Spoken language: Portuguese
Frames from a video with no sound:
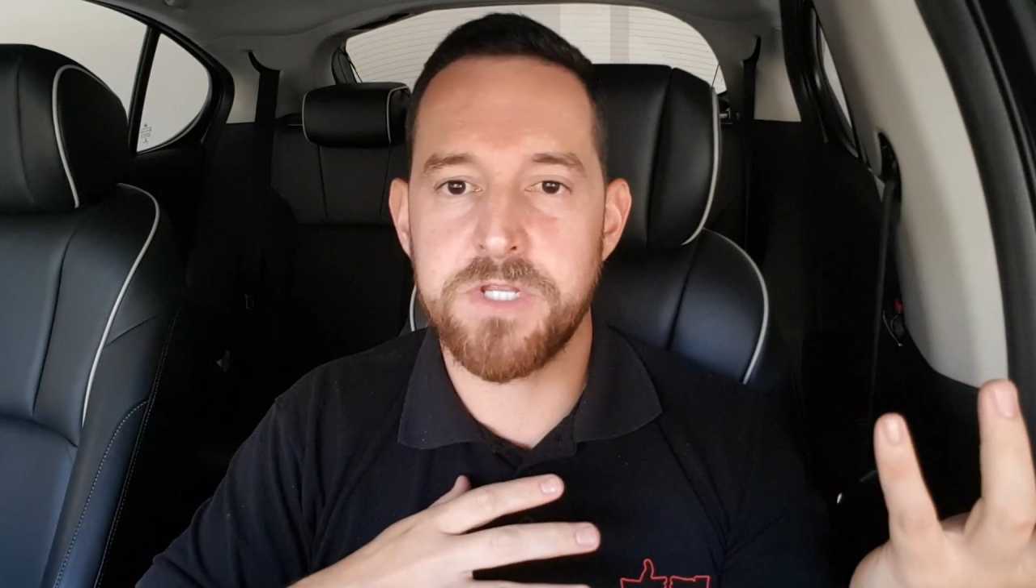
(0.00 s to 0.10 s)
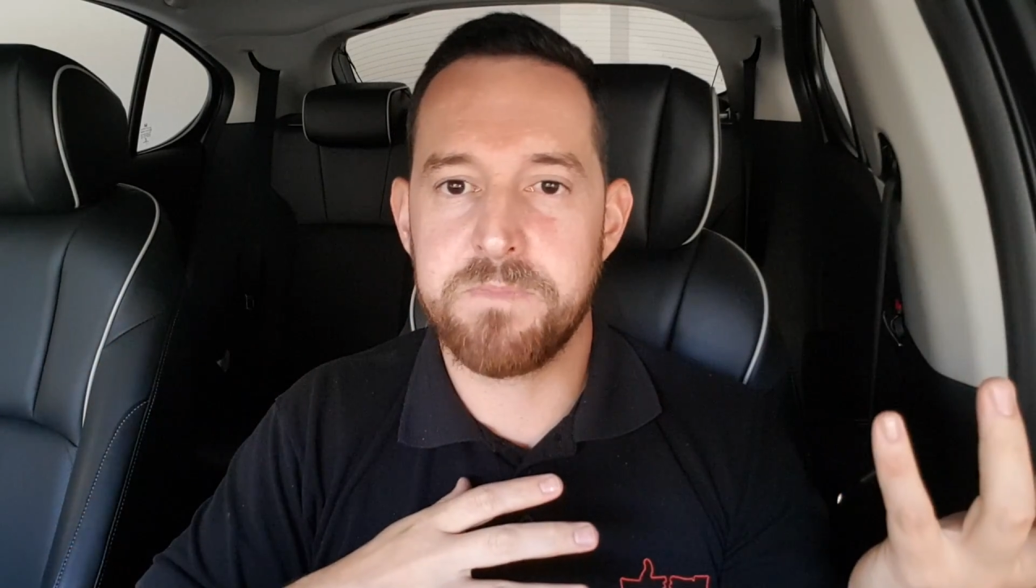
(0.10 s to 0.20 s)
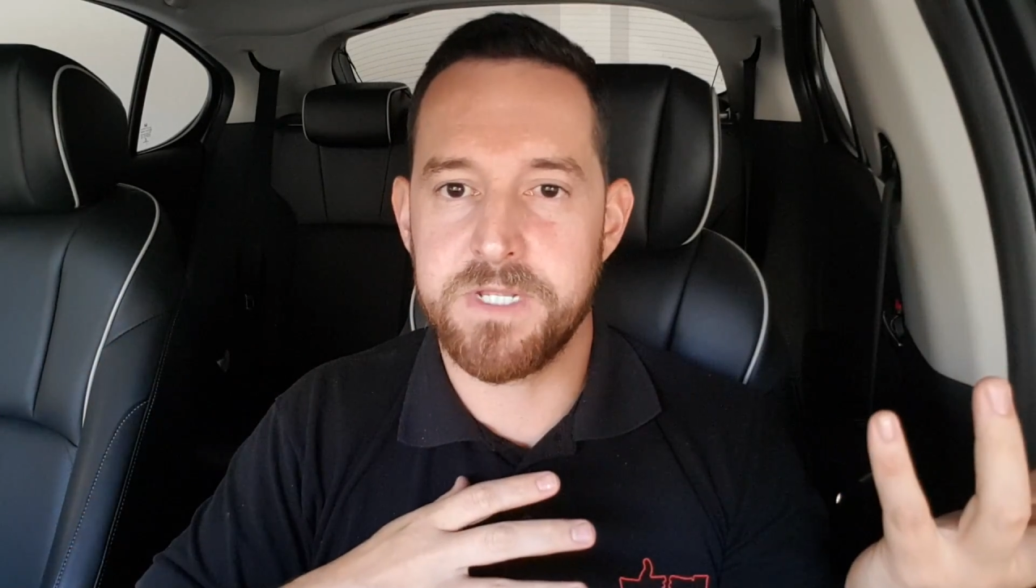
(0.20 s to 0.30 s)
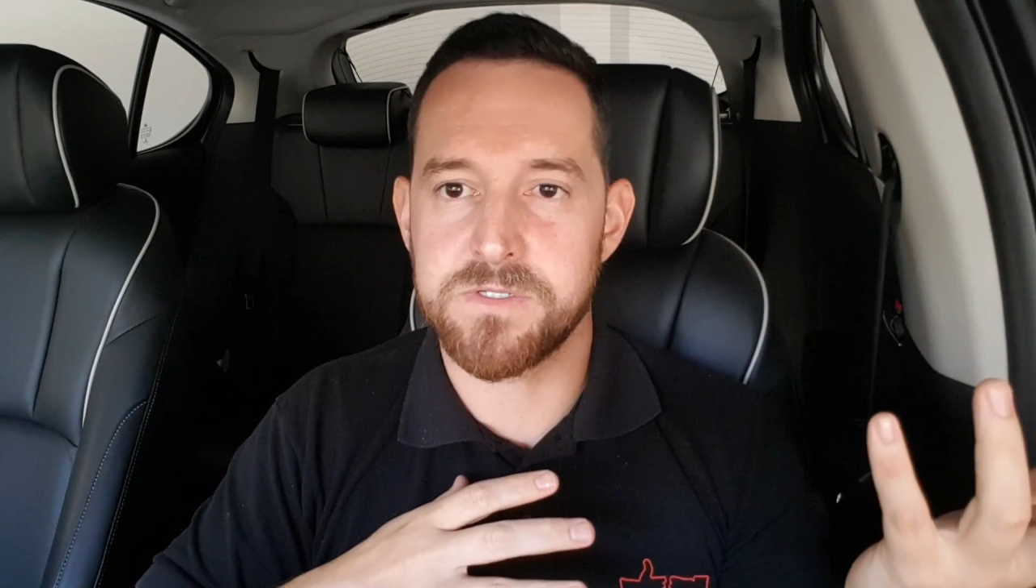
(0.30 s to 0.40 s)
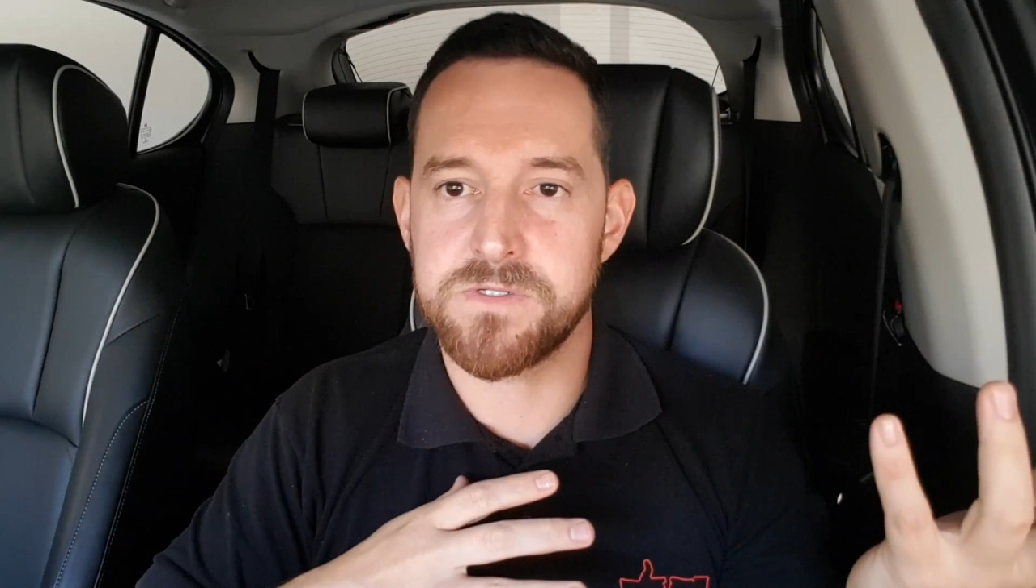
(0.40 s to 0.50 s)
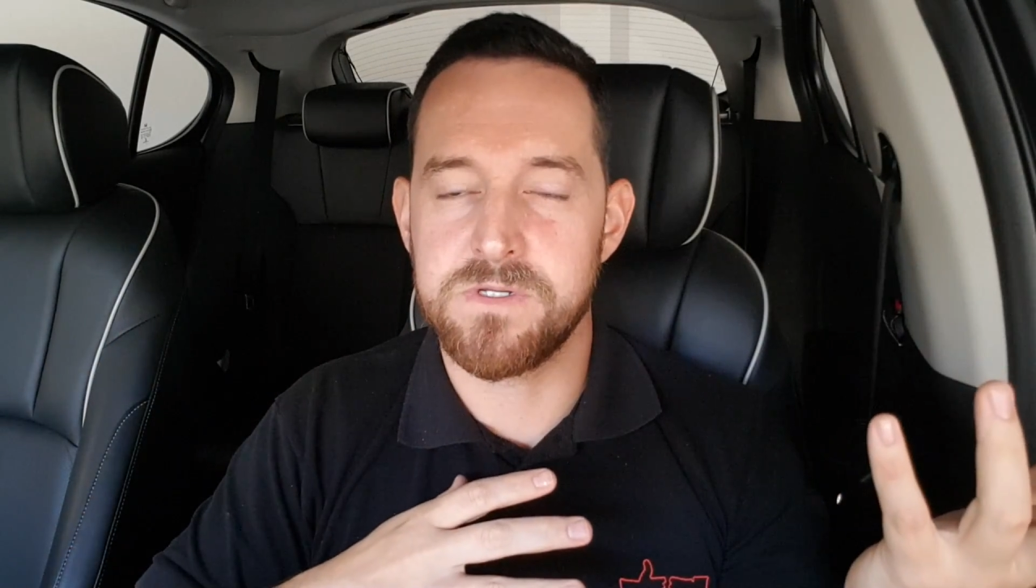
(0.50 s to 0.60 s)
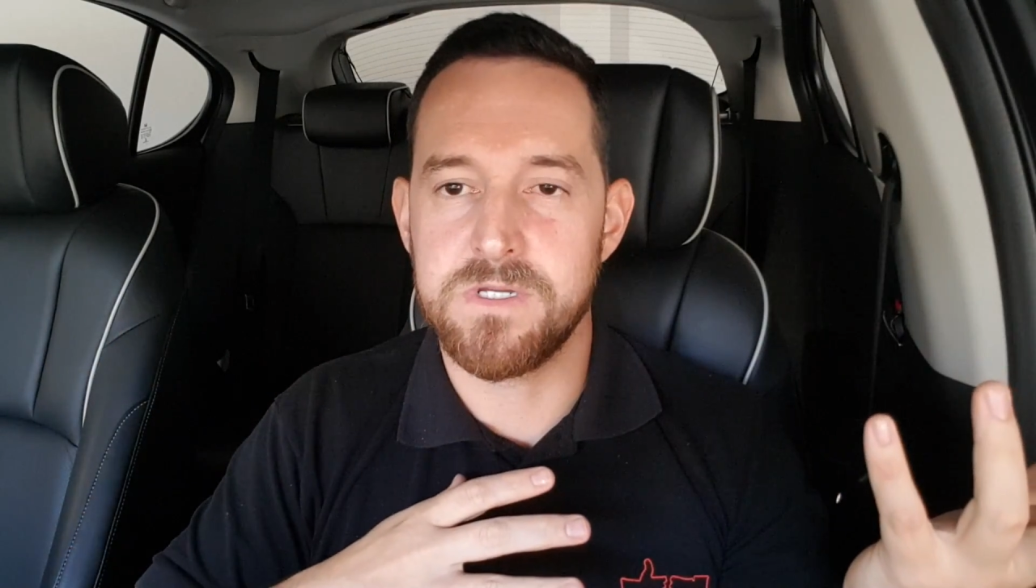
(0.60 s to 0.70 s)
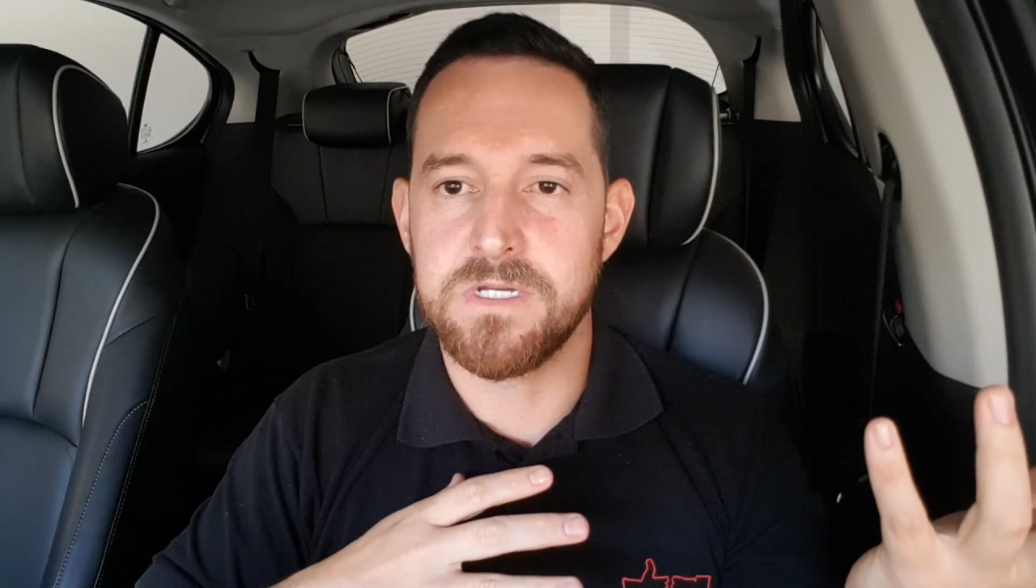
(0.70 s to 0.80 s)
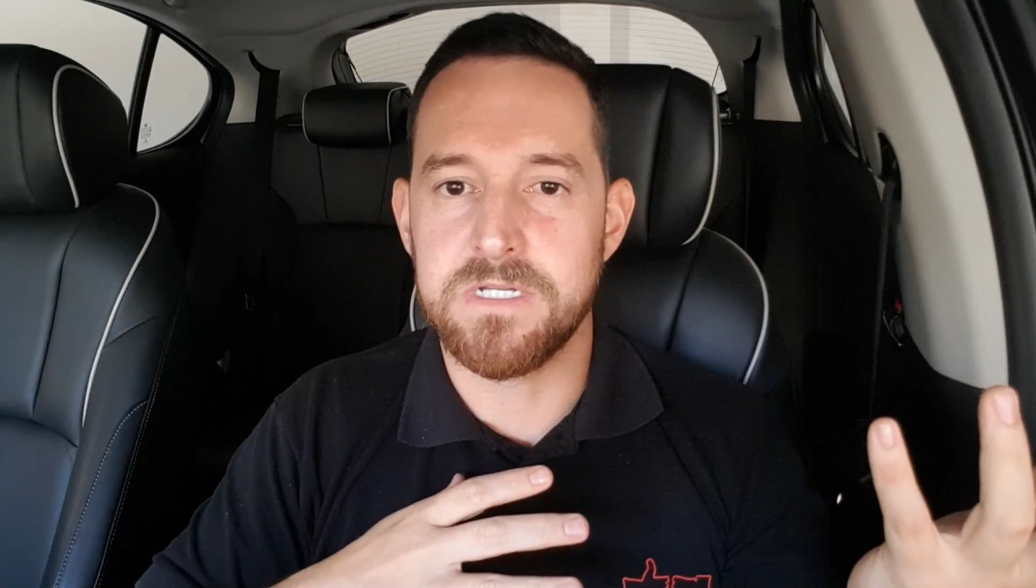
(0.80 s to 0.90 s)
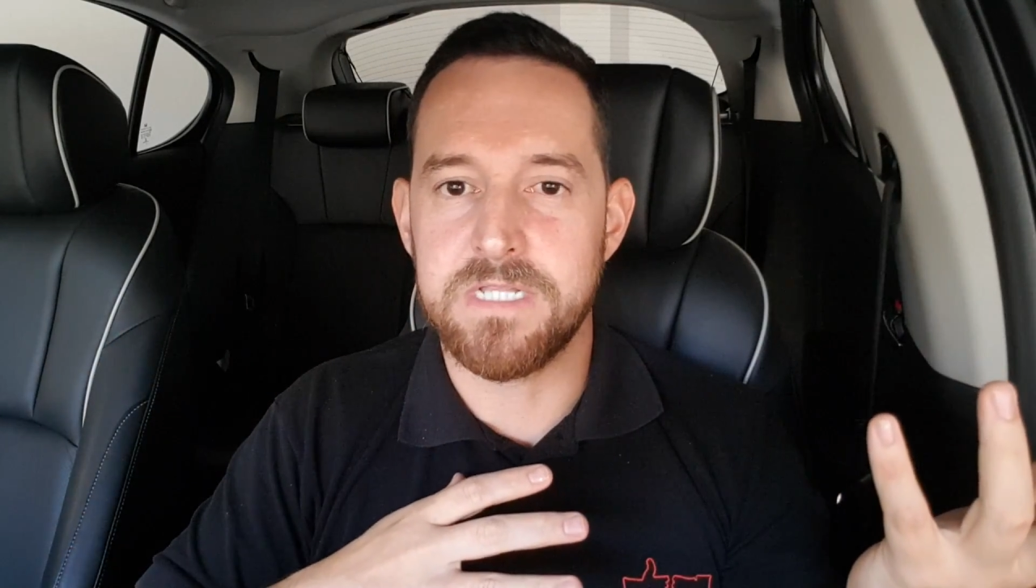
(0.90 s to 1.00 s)
de preço,
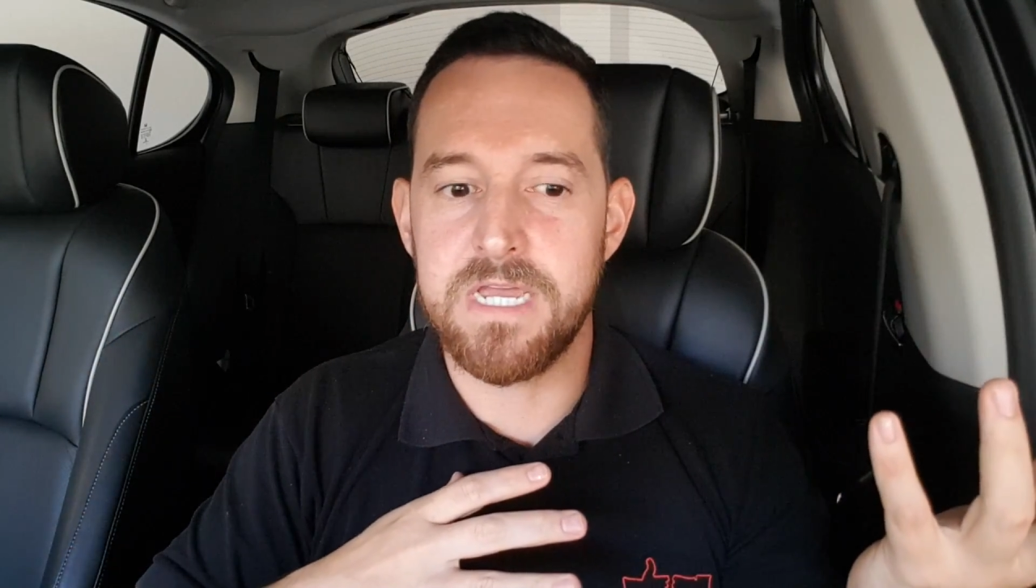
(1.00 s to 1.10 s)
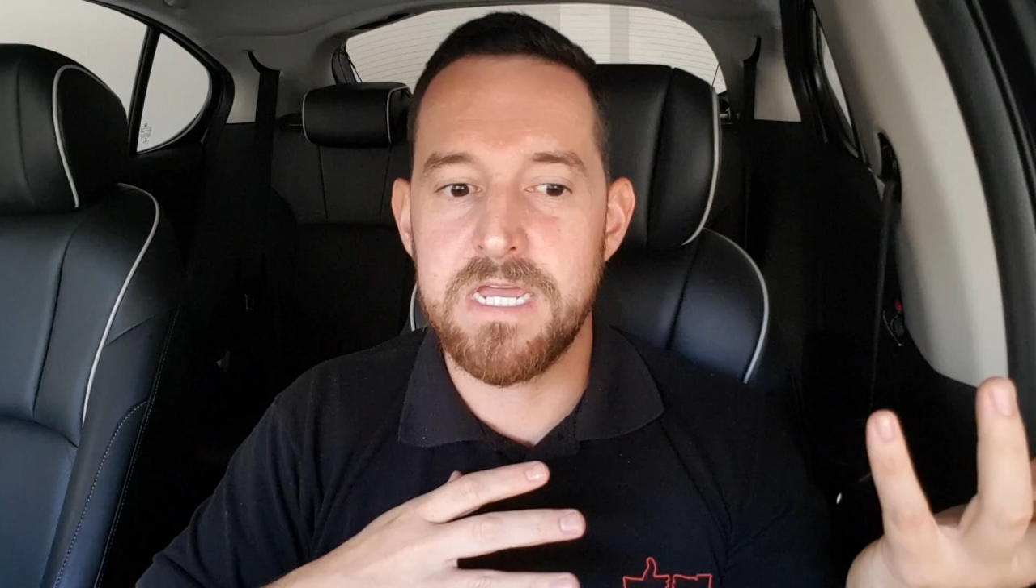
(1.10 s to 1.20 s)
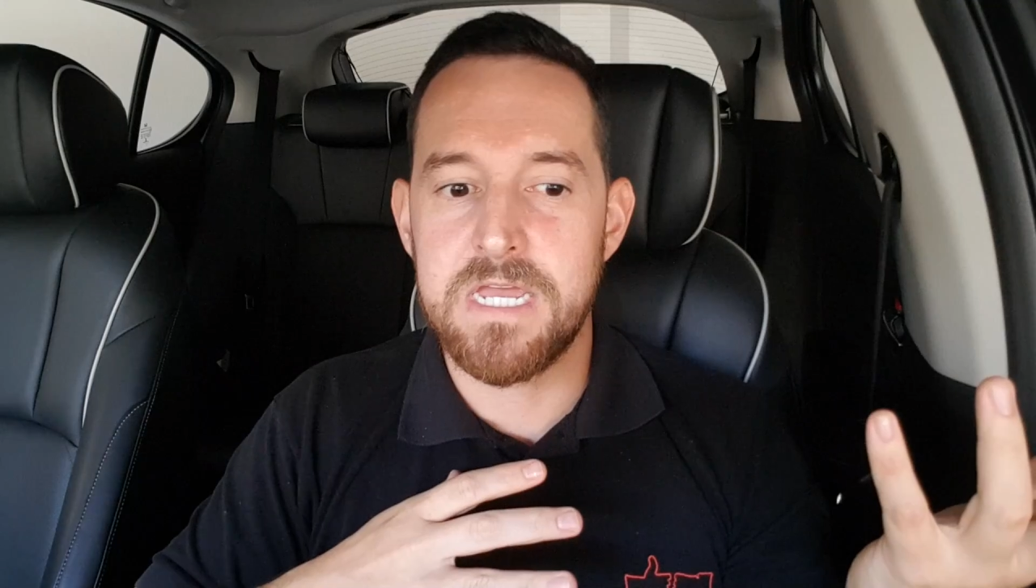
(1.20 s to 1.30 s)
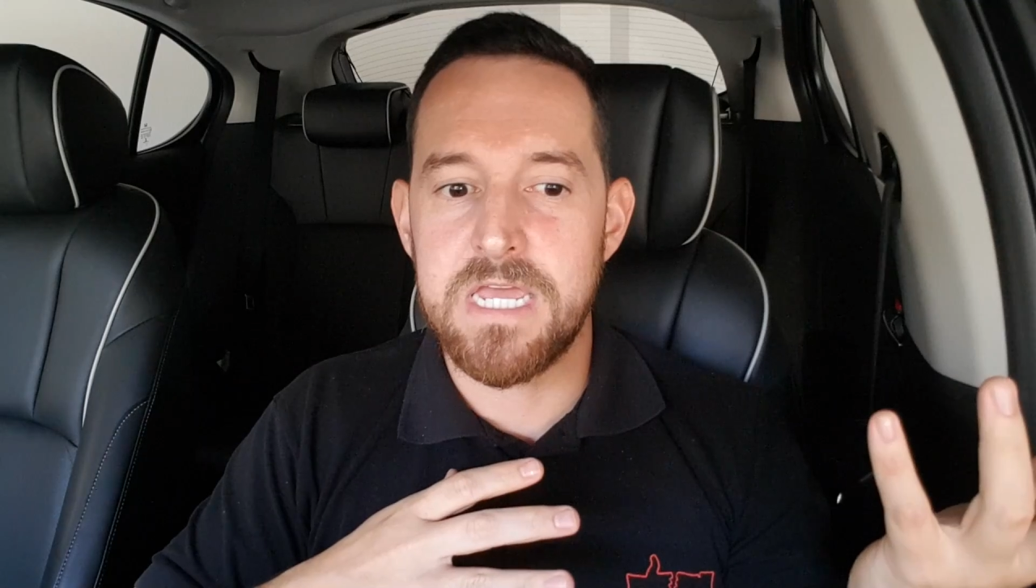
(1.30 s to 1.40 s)
né?